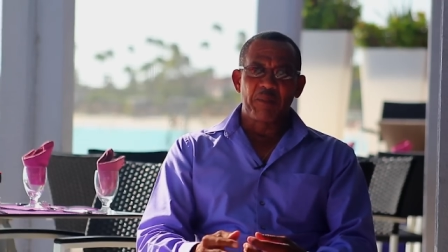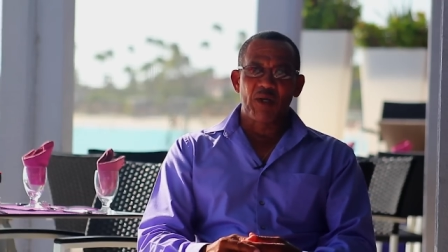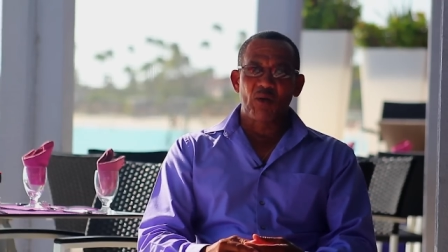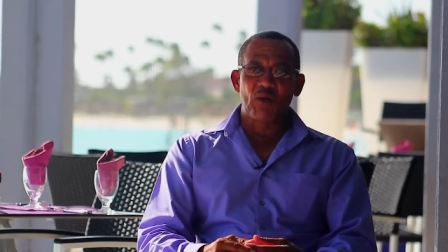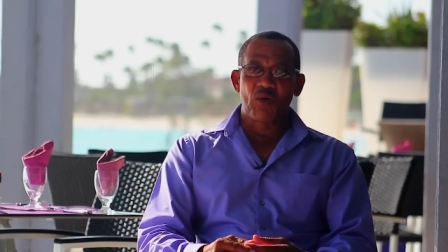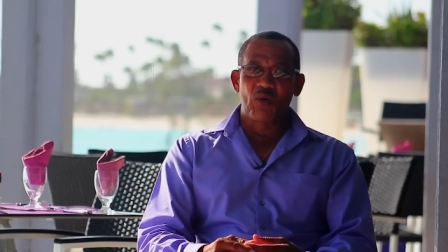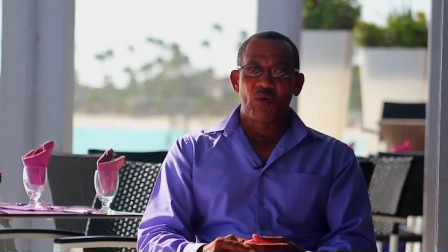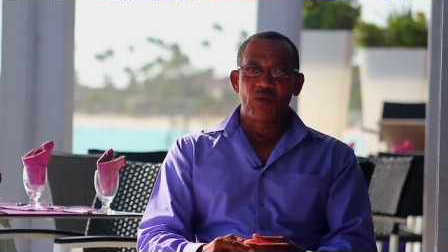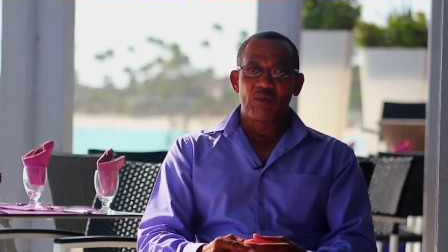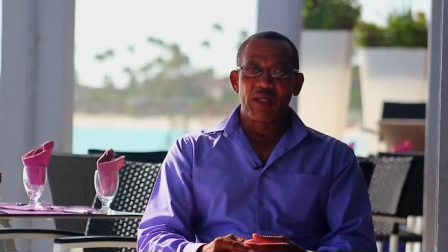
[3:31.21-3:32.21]

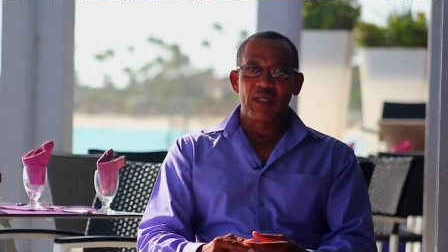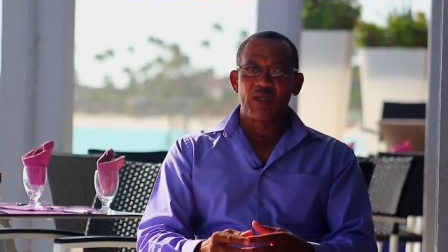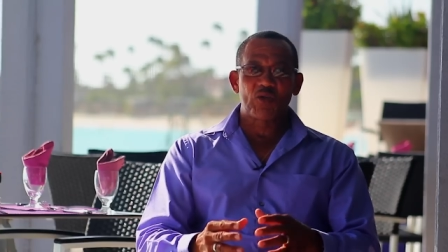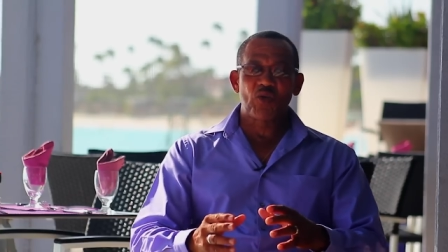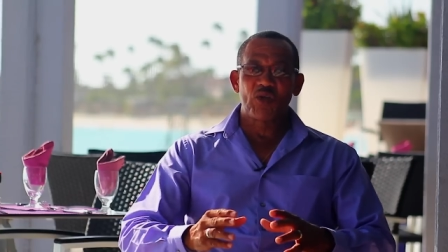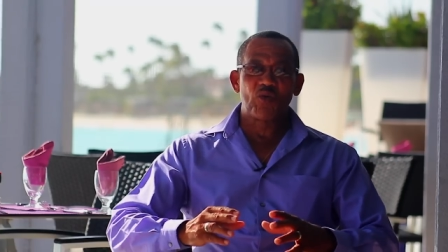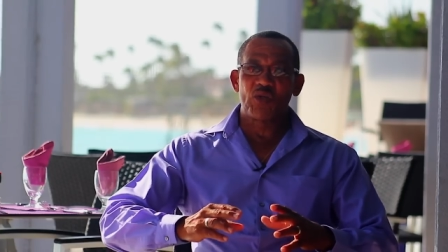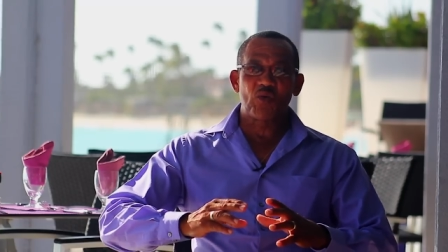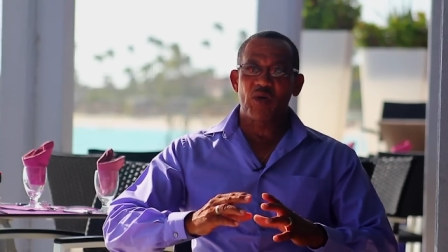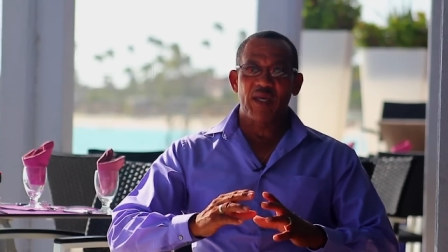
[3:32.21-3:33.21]
Pero yo soy el
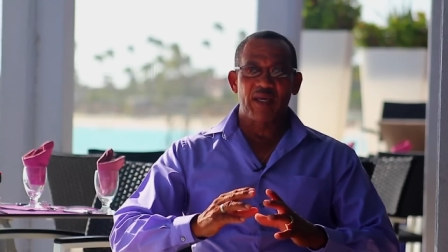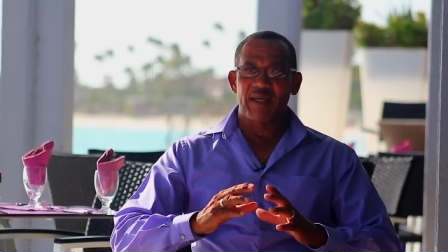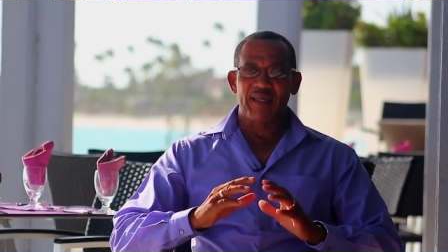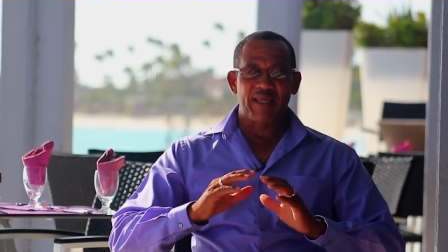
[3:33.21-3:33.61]
único que,